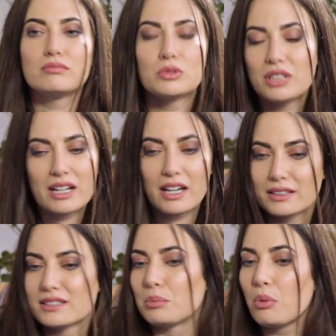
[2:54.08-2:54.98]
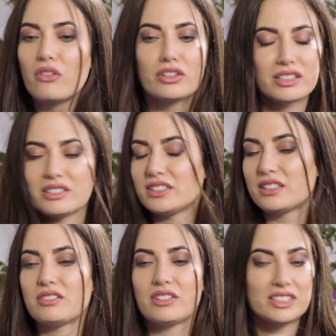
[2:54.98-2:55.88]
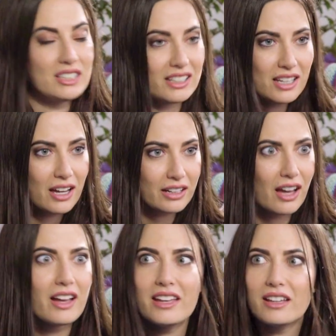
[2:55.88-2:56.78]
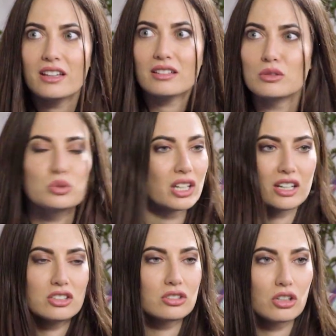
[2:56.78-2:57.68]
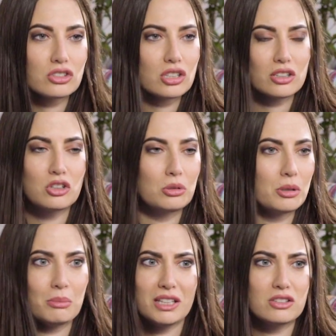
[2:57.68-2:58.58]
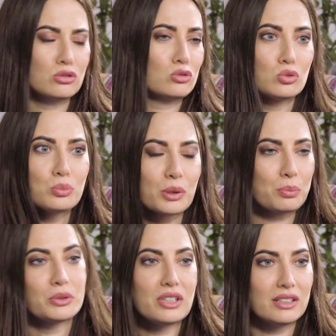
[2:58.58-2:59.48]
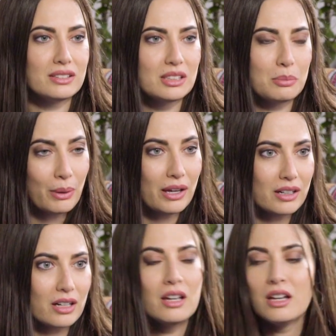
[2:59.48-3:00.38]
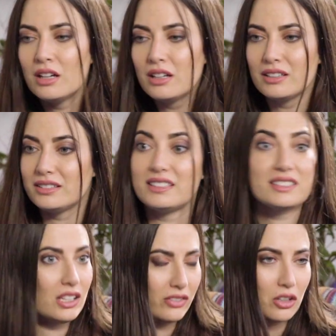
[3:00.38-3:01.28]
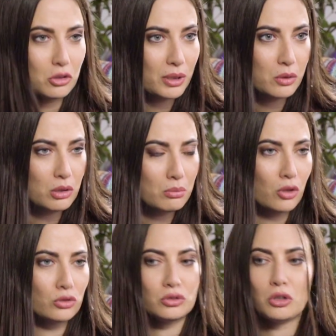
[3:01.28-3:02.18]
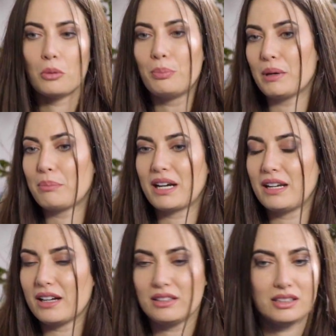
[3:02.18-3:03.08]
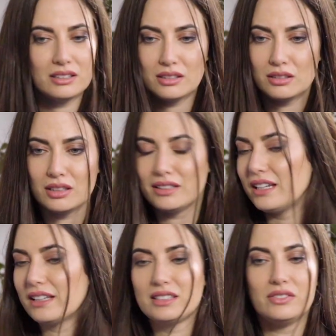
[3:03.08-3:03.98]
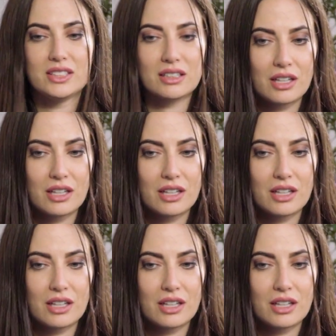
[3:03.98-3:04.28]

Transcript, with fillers: Una ragazza può voler diventare una veterinaria e usare i social come mezzo super potente per descrivere com'è quel mondo, per parlare di, di, di delle attività